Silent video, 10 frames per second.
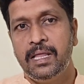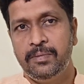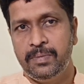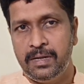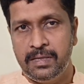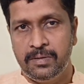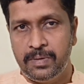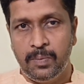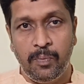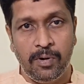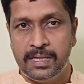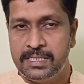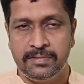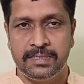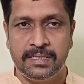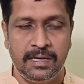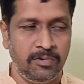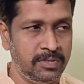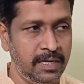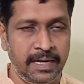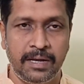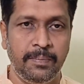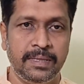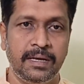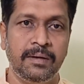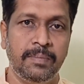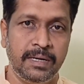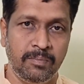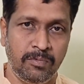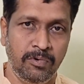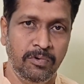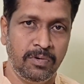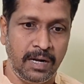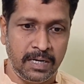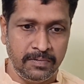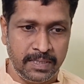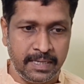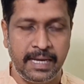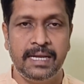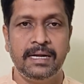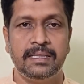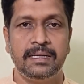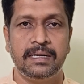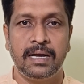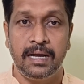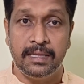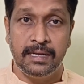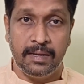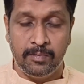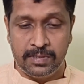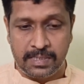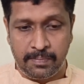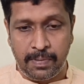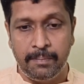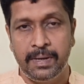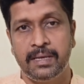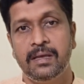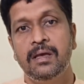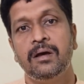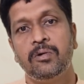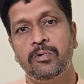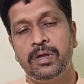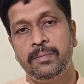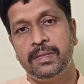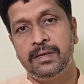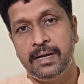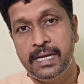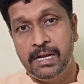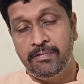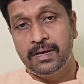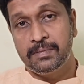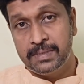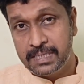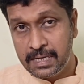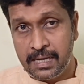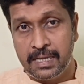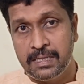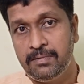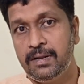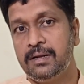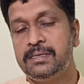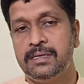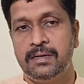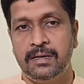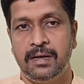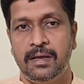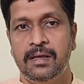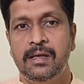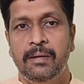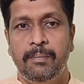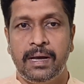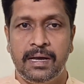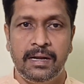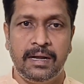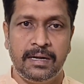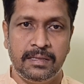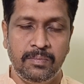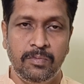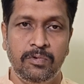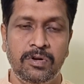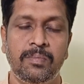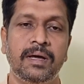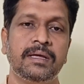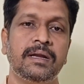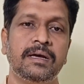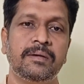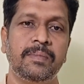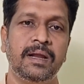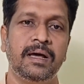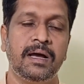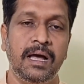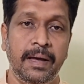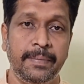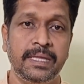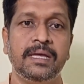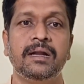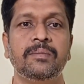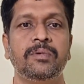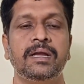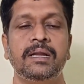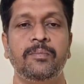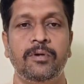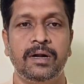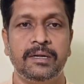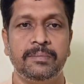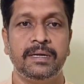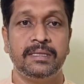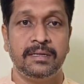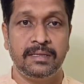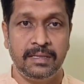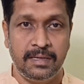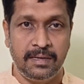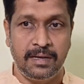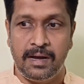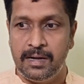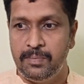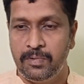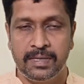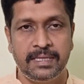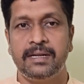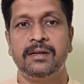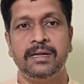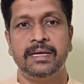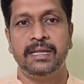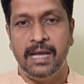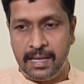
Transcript: அதாவது முன்னாடி இதுக்கு முன்னாடி போலீஸை வச்சு தான் கொஞ்சம் அடக்க பார்த்தாங்க பட் முழு இராணுவத்தையும் கையில் எடுத்துக்கிட்டாங்க அது இல்லாமல் ஒரு சில பப்ளிக் கூடையும் அதாவது ரணில் விக்ரமசிங்க ஆதரவாளர்களும் சென்றிருக்காங்க மக்கள் கடந்த மூன்று மாதங்களுக்கு மேலாக அமைதியான முறையில் போராட்டம் நடத்தியிருந்த அந்த காளிமுகத்திடல் நினைக்கிற